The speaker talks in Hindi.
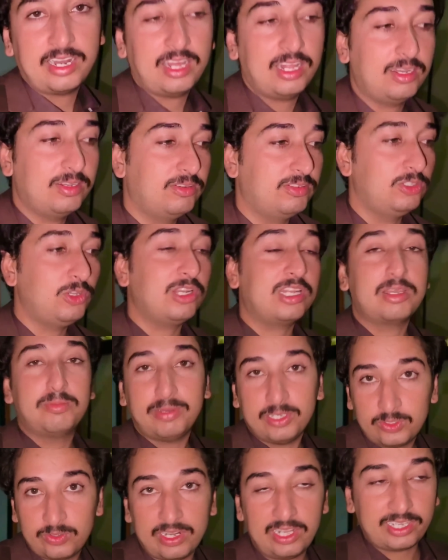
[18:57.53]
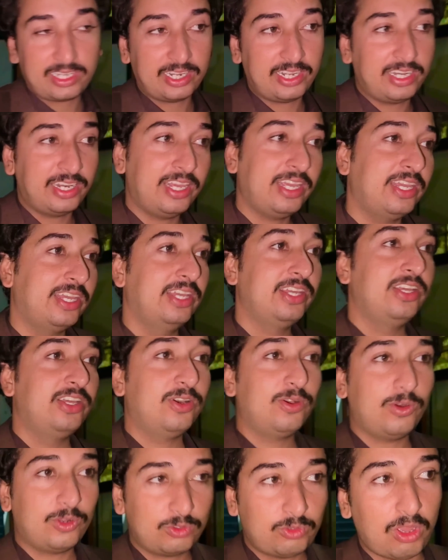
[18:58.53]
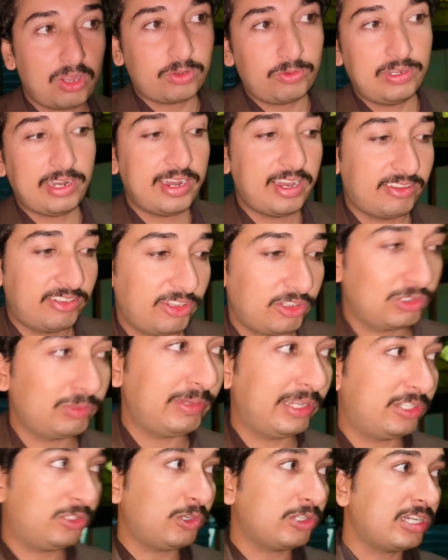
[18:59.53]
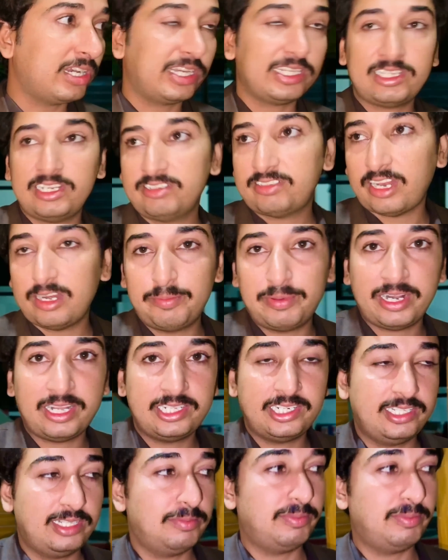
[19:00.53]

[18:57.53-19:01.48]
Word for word: नाल जुल के मशवरा करें और था तो कोई लदा से टोटल कितने सारी बिरादरी के